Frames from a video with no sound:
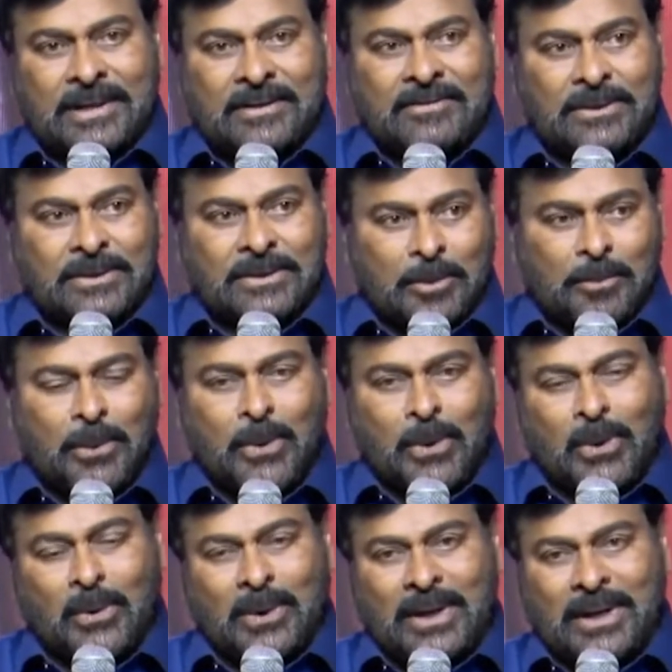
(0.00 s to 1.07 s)
ఇవి
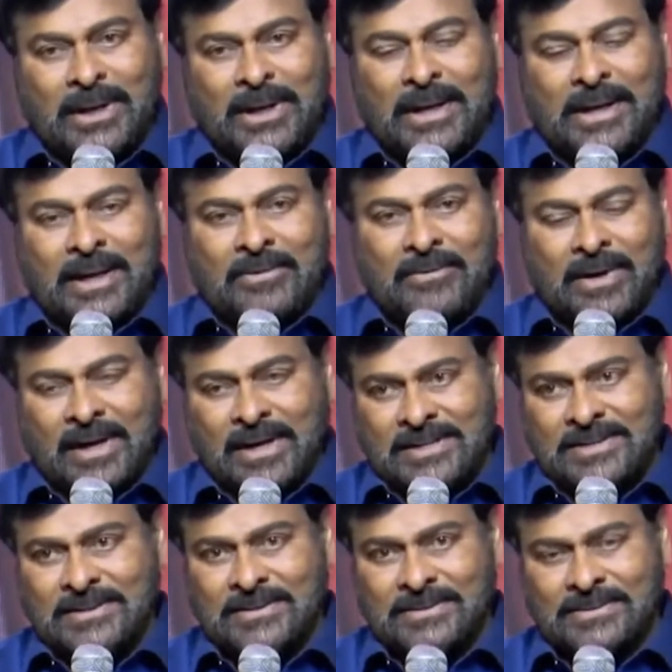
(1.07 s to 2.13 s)
తెలుపుకోవాలి అనే
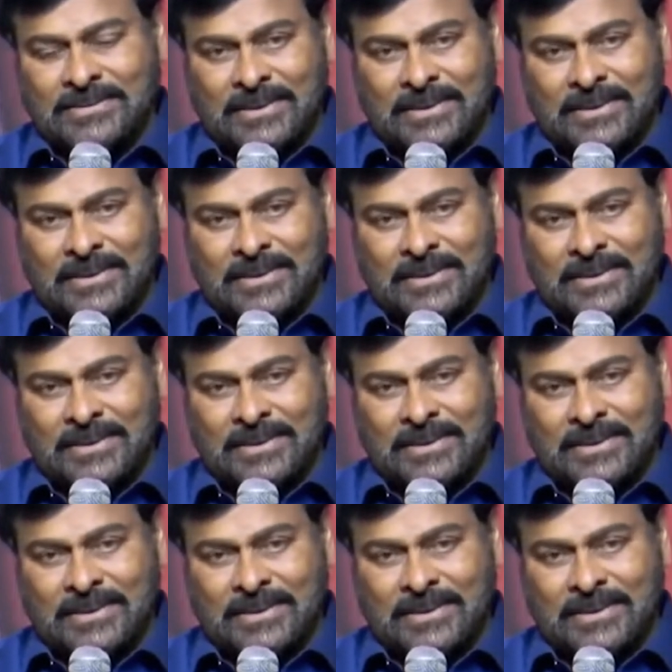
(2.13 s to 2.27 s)
అవకాశం